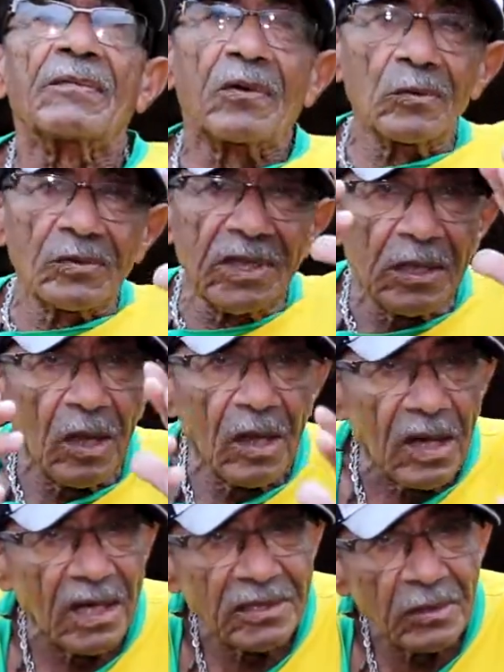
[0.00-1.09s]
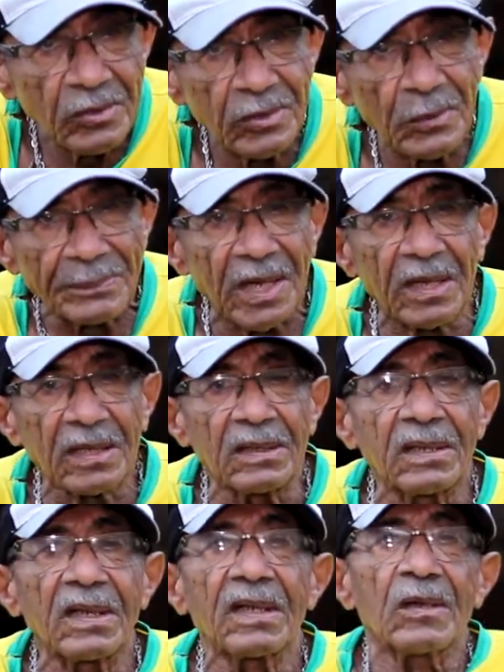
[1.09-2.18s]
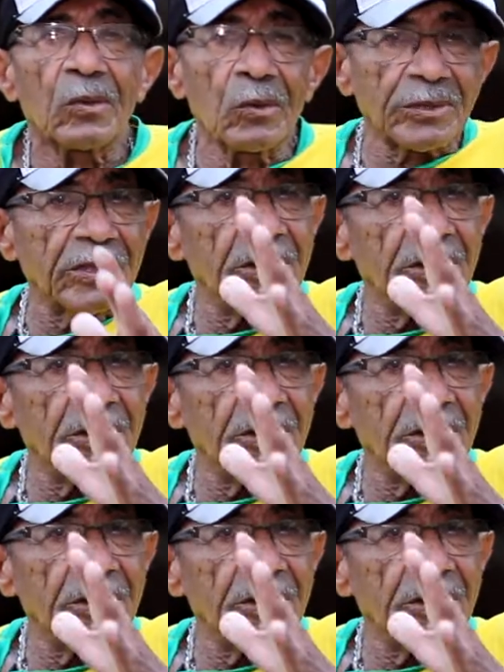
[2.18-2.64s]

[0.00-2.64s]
fronteira à casa do seu pai. O